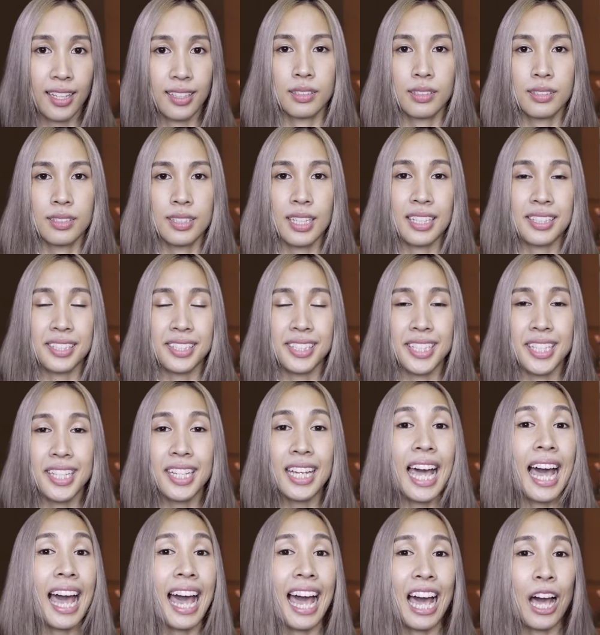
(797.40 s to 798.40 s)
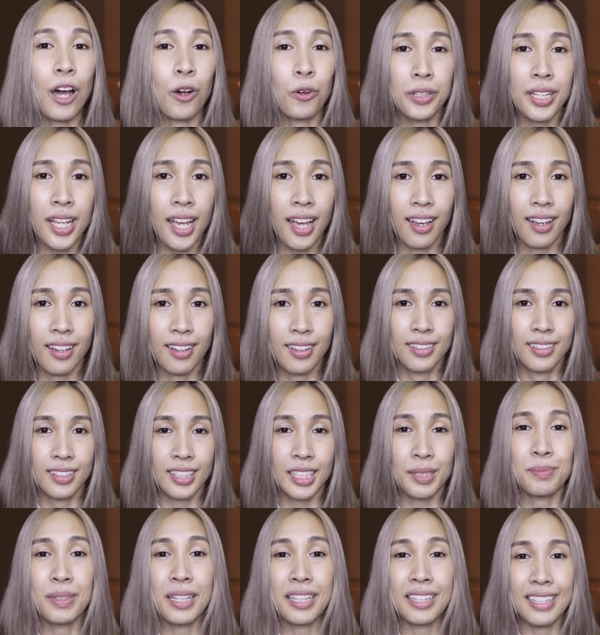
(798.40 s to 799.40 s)
อย่างสีขาวเนี่ย
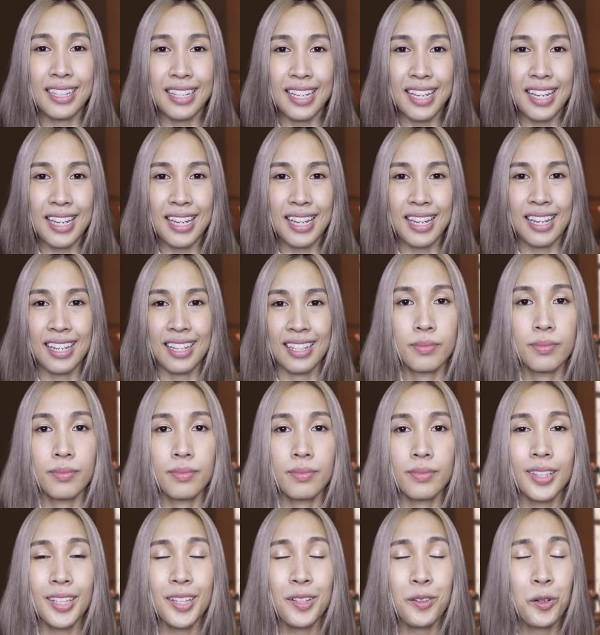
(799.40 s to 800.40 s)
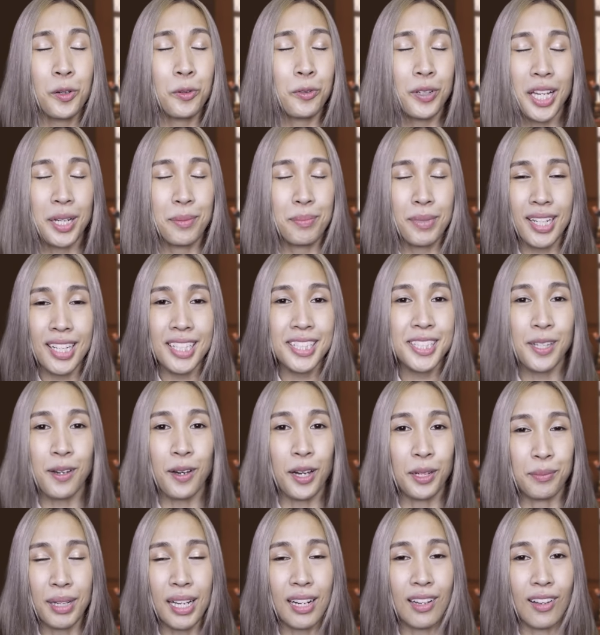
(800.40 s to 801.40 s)
กำลังดีที่โรงเรียนไม่ได้สอ
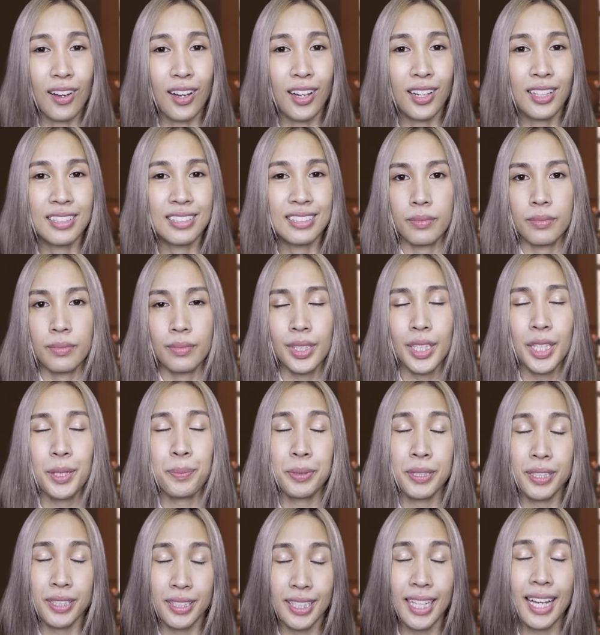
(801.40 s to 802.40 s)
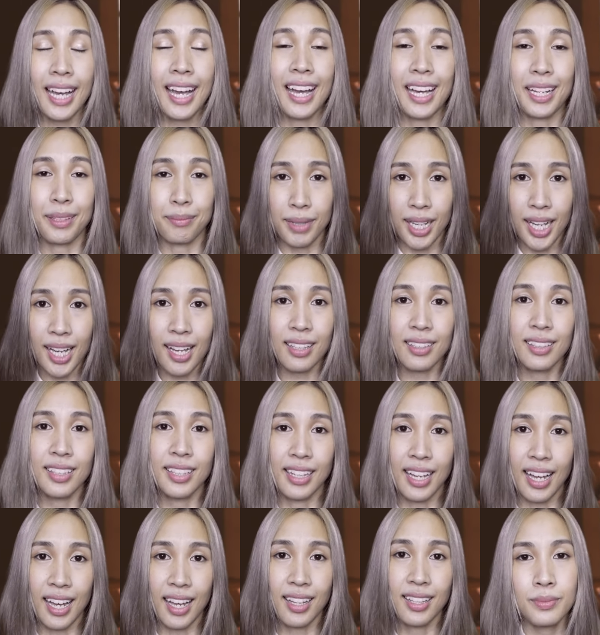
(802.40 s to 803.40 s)
นมาหรอนี่พื้นฐานมากเลย
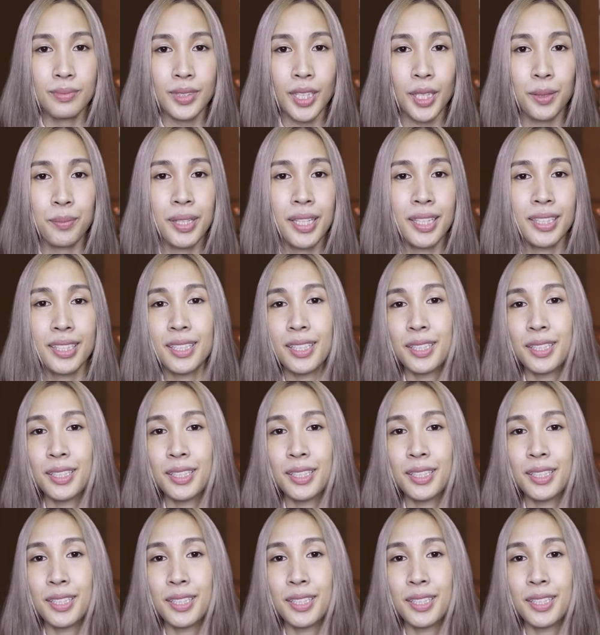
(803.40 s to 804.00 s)
นะทำไมเธอ